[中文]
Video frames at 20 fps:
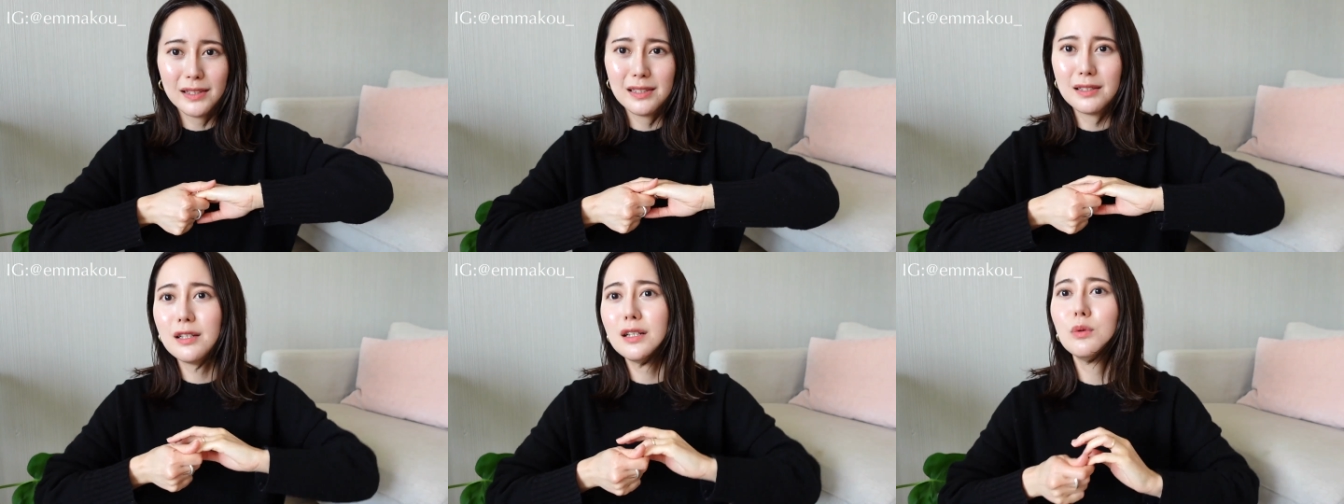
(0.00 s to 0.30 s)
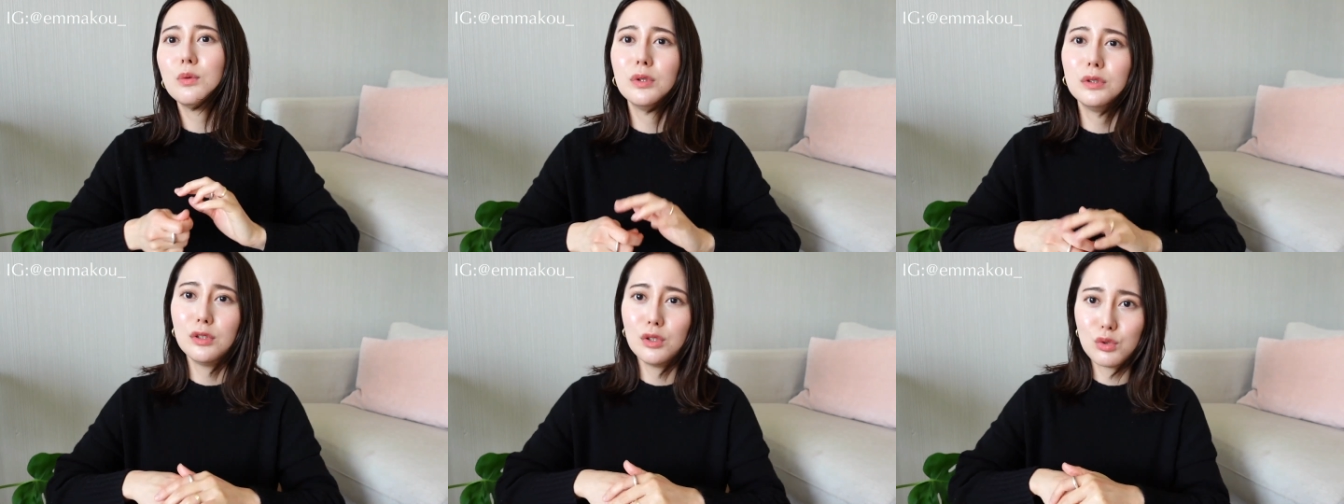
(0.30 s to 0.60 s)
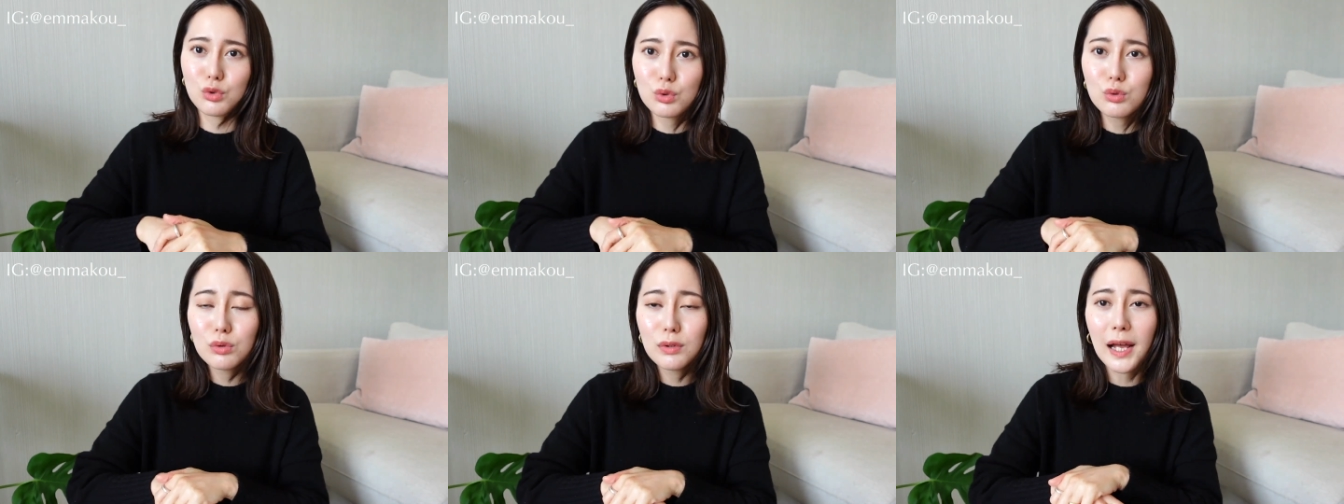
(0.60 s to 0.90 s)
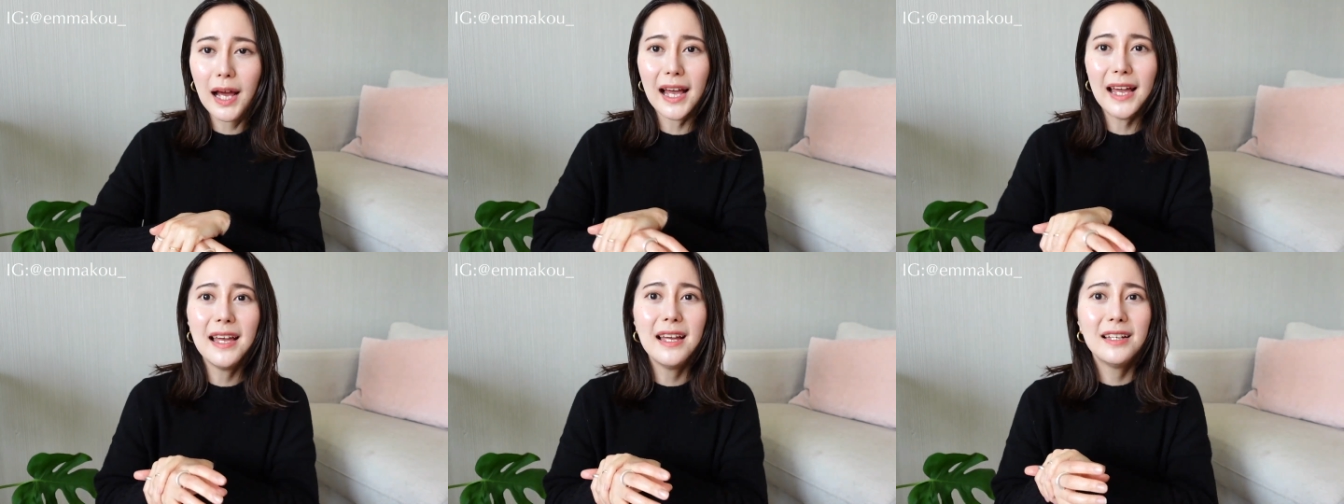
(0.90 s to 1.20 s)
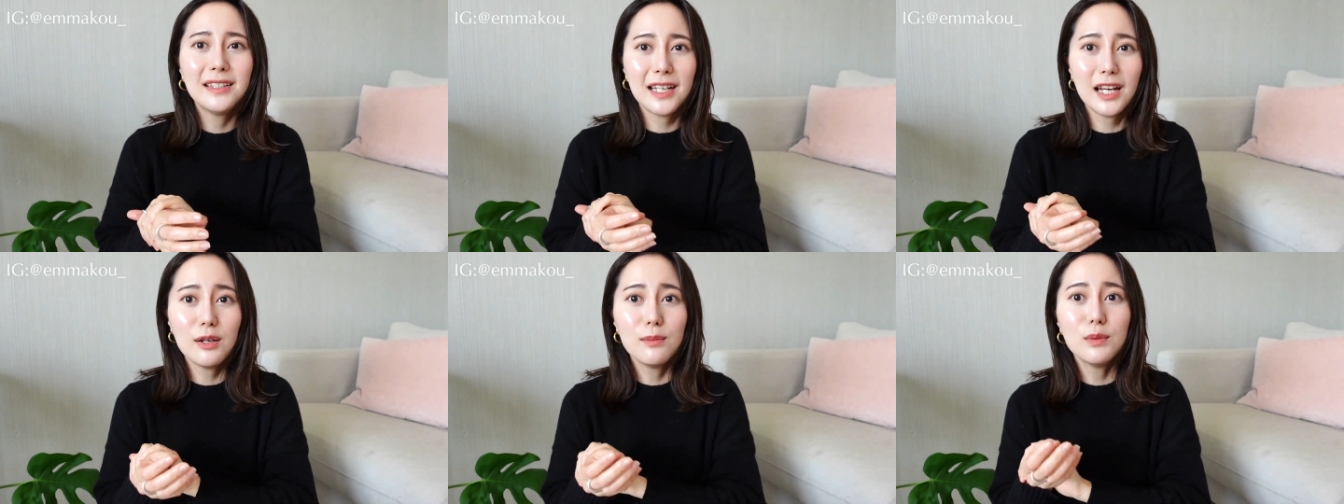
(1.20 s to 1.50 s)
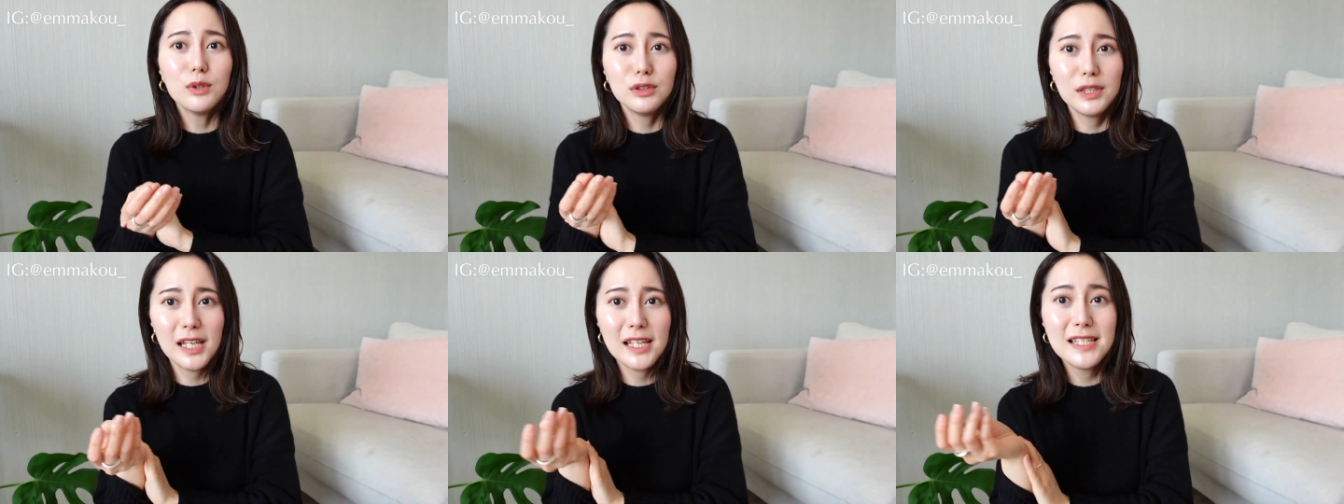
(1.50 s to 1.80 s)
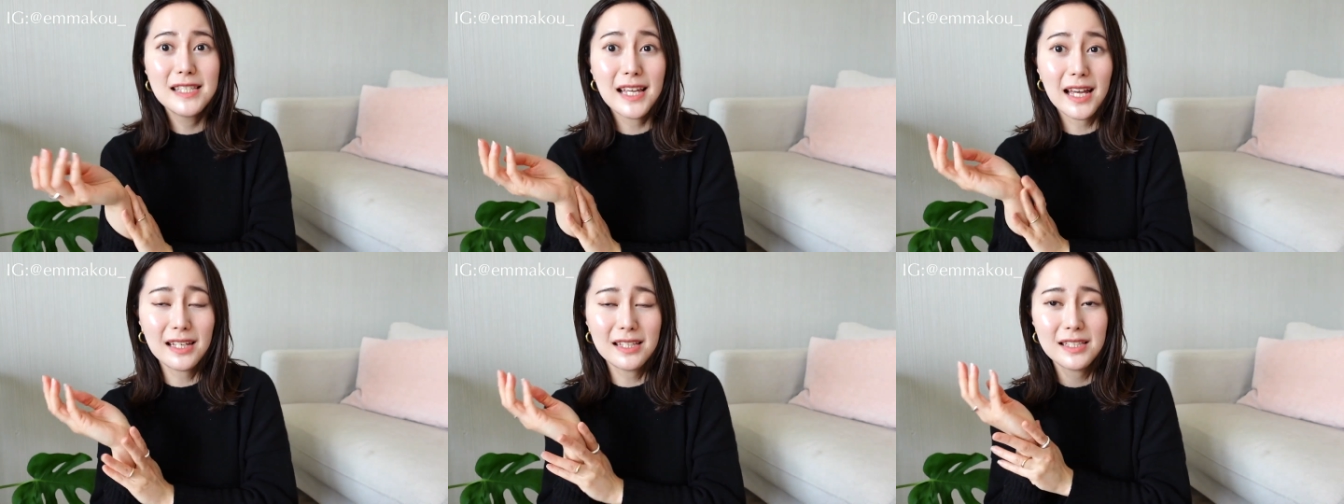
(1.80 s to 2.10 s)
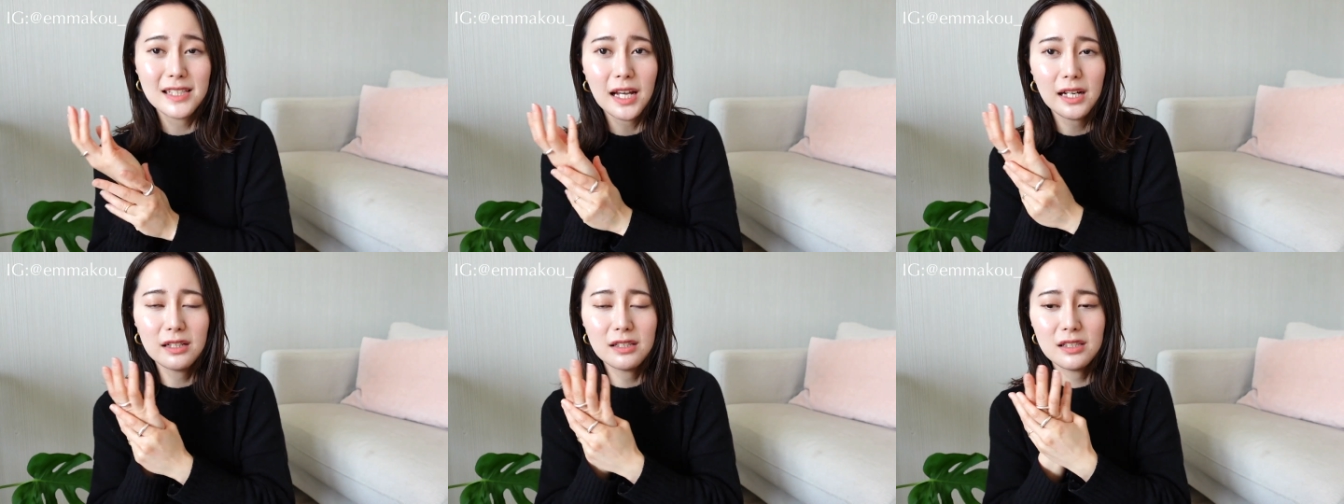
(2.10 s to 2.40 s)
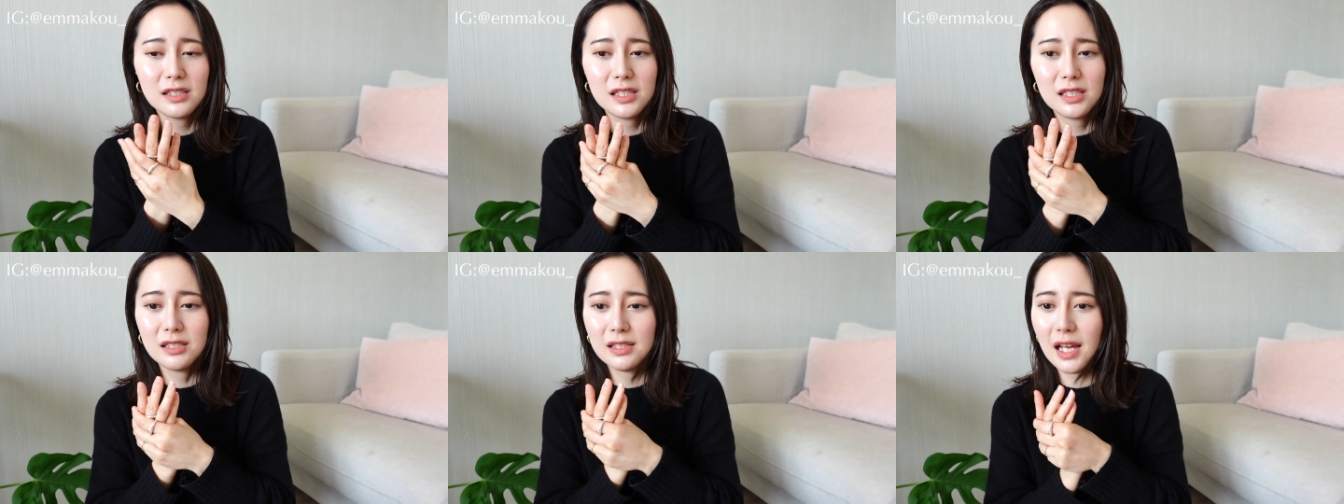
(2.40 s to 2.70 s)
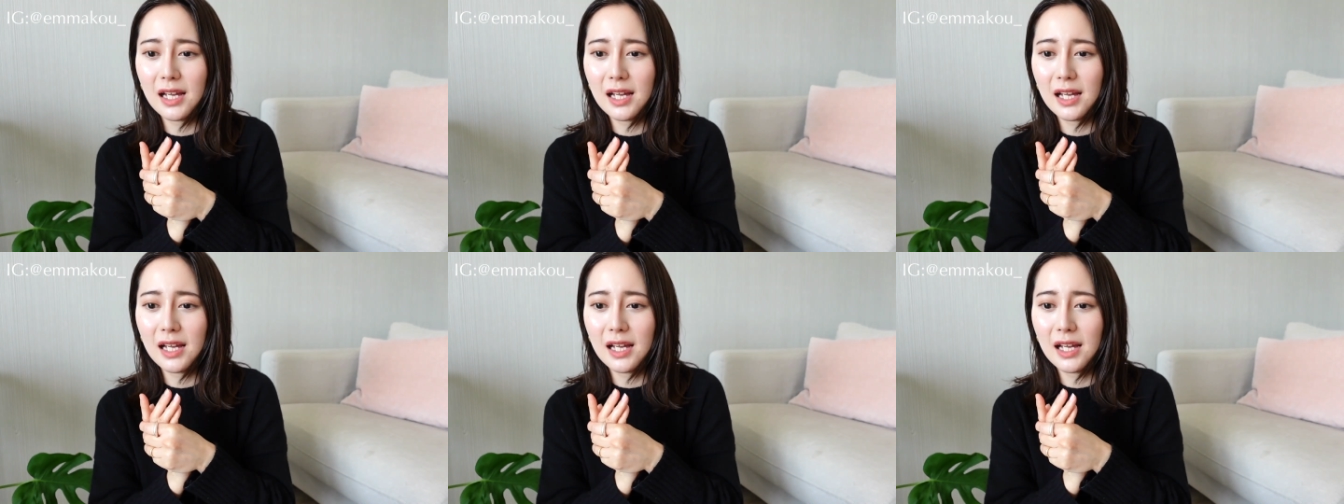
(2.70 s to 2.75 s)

你可以闻得出来它有没有添加香精。